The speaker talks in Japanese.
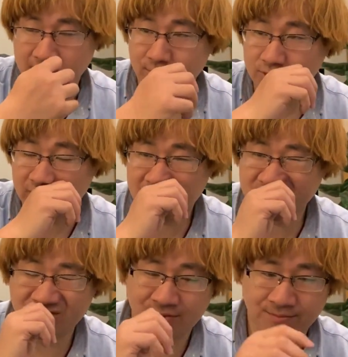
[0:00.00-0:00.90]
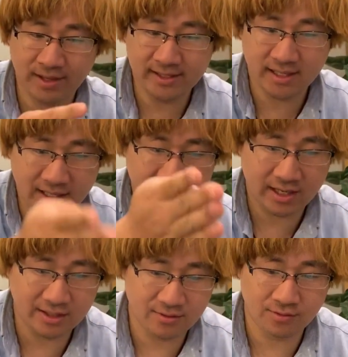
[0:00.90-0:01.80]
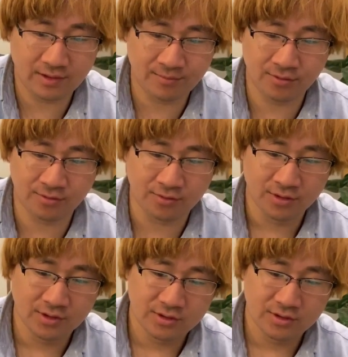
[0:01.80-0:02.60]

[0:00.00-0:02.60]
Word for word: ら僕はその真ん中の解放はも